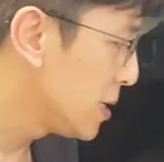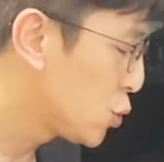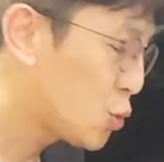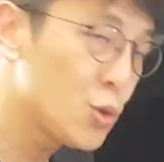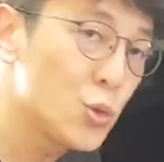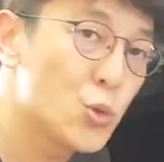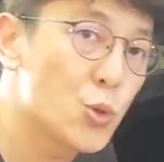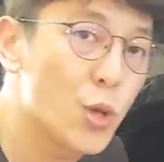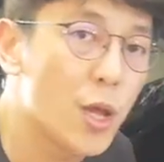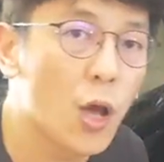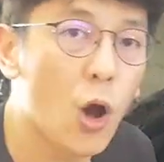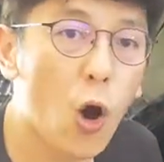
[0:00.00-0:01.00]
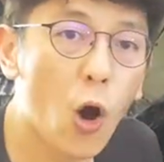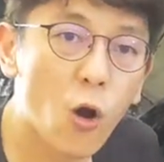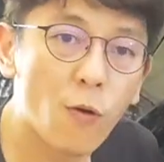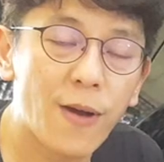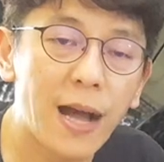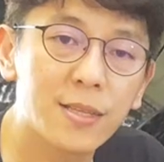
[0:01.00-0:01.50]
取决
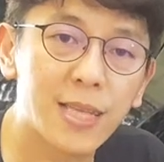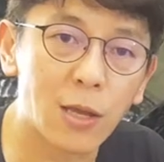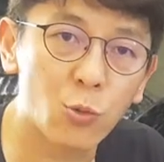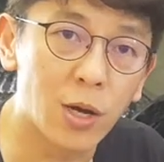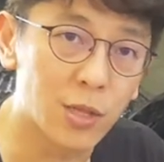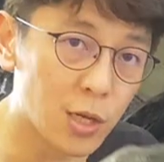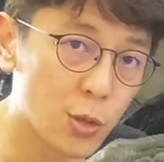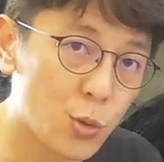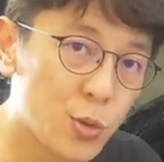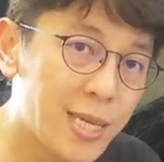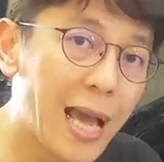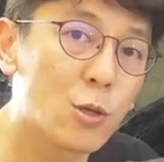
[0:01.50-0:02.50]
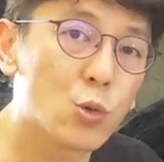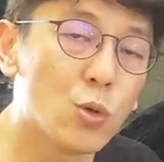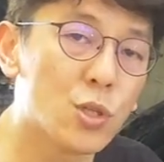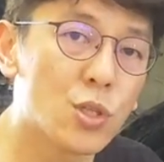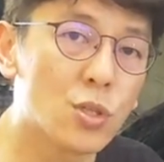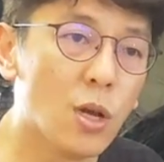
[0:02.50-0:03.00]
后方弹簧的压
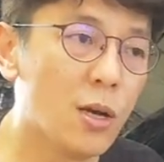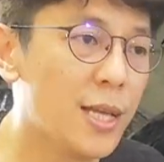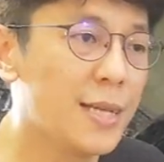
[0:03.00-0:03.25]
缩值哈。